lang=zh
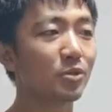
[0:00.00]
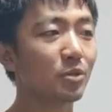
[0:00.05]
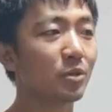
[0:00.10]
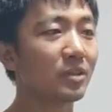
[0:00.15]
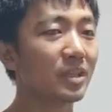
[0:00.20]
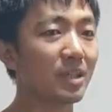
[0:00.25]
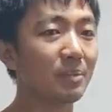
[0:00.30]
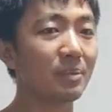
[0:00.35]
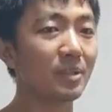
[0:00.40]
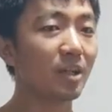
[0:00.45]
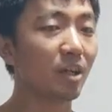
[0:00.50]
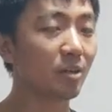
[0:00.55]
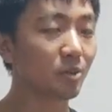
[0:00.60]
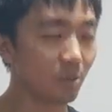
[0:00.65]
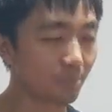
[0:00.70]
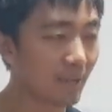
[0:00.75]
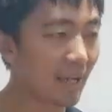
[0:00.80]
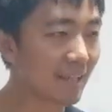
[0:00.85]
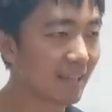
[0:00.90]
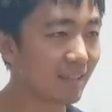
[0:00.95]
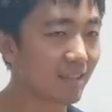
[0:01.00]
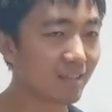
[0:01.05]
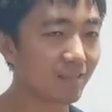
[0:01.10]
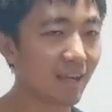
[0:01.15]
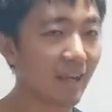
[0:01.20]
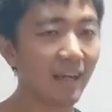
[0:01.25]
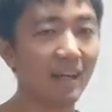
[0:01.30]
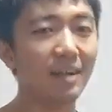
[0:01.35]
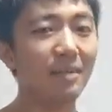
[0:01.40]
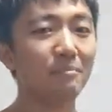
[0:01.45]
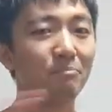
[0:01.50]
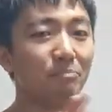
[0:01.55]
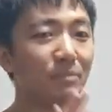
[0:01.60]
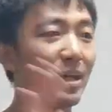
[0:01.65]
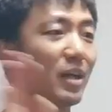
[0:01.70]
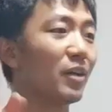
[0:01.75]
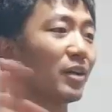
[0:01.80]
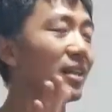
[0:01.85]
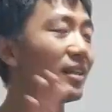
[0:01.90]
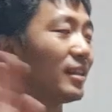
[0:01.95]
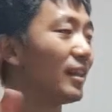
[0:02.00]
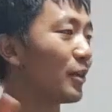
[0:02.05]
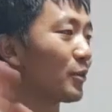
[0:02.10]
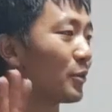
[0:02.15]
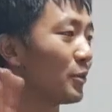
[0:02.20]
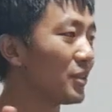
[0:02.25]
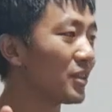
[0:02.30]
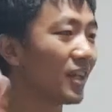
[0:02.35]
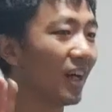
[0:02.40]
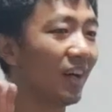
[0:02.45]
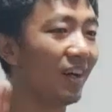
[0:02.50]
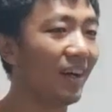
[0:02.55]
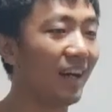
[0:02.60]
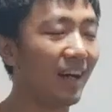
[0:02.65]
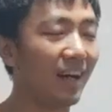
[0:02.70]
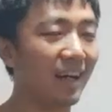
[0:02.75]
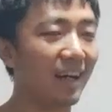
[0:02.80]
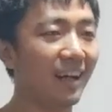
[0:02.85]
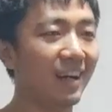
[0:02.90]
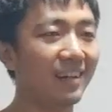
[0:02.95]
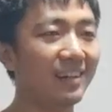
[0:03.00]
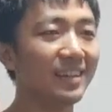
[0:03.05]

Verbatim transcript: 送礼比较有面子之外，没有任何功效啊！